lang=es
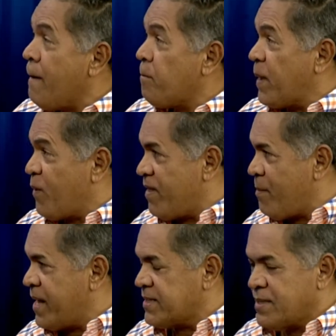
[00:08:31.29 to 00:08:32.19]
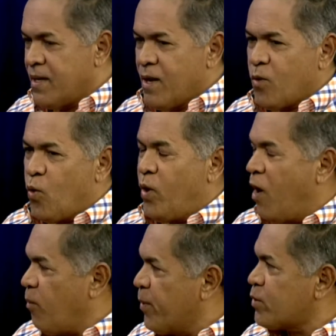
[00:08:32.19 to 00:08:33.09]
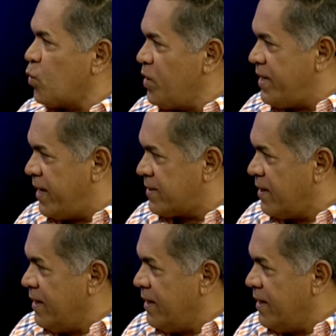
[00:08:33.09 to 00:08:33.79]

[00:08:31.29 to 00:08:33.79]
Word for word: pero además con la oportunidad